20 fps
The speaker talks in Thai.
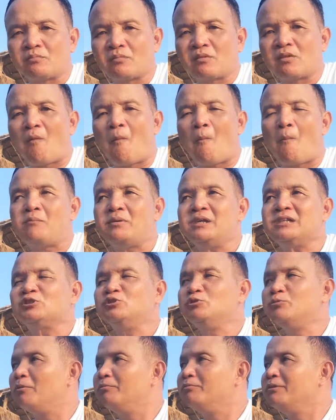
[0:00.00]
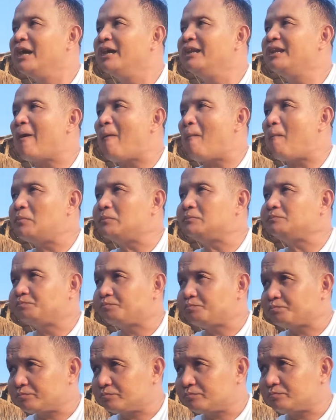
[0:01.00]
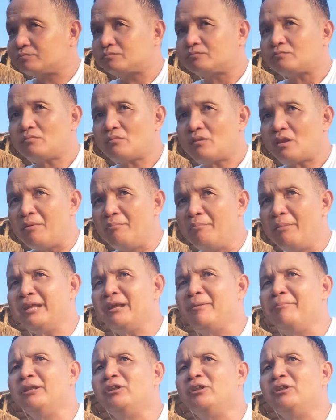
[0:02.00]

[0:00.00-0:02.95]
แค่กุ้งอบเนยเนี่ยไม่จำเป็นต้องกิน